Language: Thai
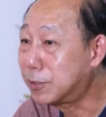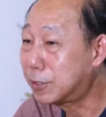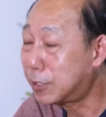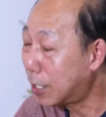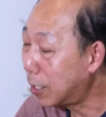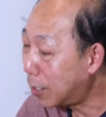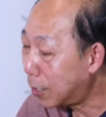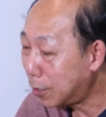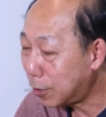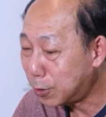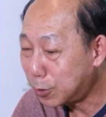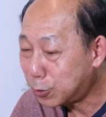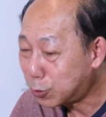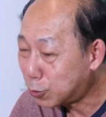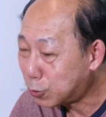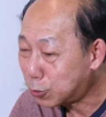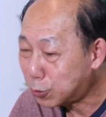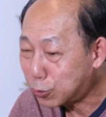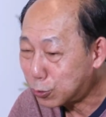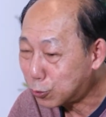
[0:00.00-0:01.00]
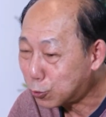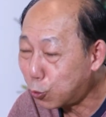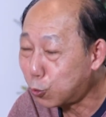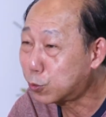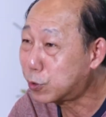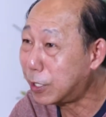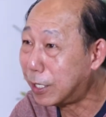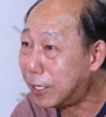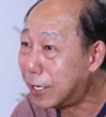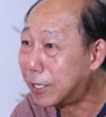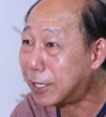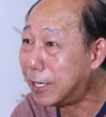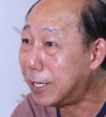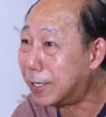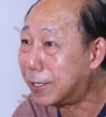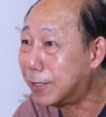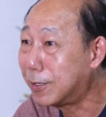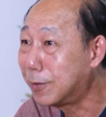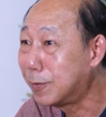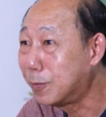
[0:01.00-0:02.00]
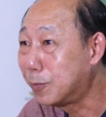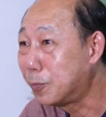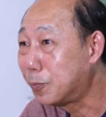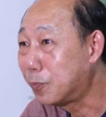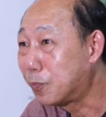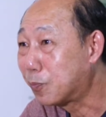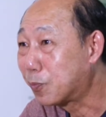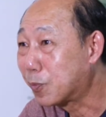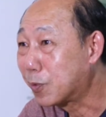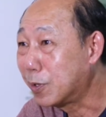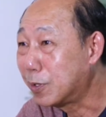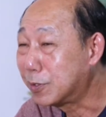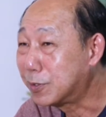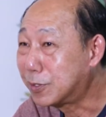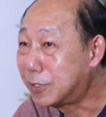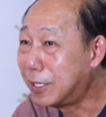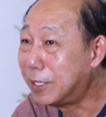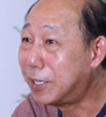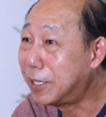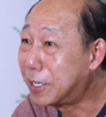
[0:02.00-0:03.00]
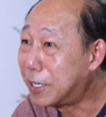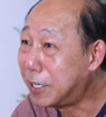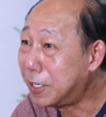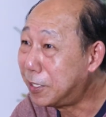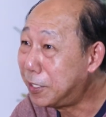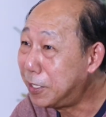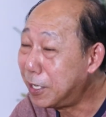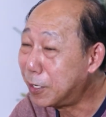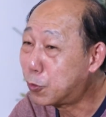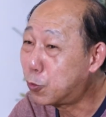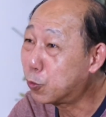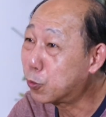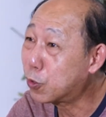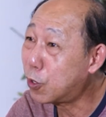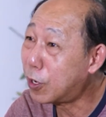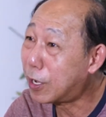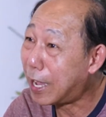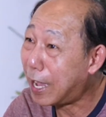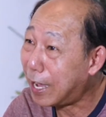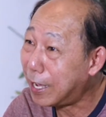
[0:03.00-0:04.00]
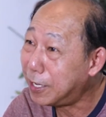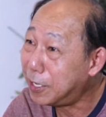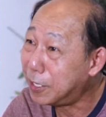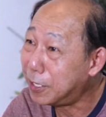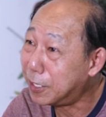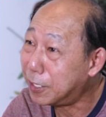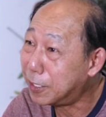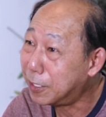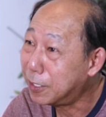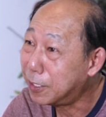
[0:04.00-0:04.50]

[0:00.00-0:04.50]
เจอทุกเศรษฐกิจ เศรษฐกิจดีคุณก็ขายดี